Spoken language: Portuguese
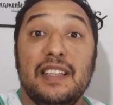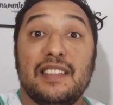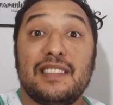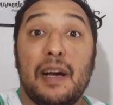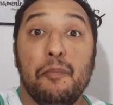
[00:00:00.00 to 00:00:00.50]

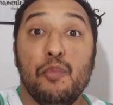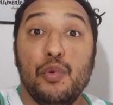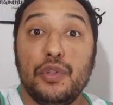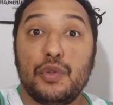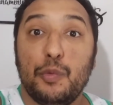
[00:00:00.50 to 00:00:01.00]
está
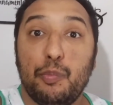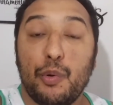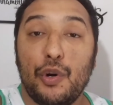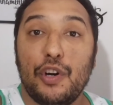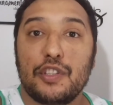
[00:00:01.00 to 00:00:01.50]
muito
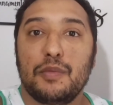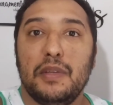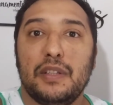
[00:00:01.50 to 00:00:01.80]
próximo.